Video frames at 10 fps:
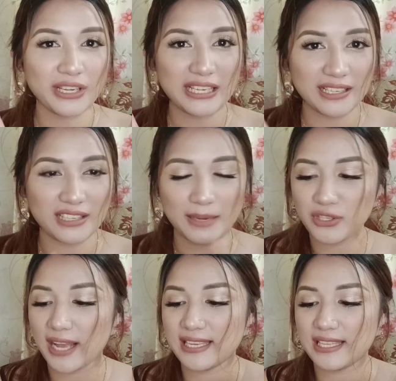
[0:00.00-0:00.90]
ilang gram
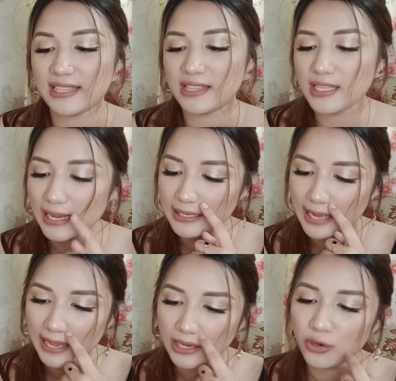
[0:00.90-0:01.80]
siya kasi hindi
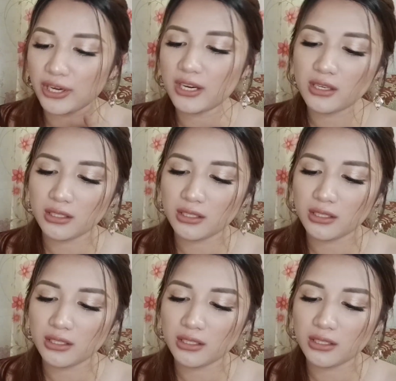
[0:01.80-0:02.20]
nakalagay or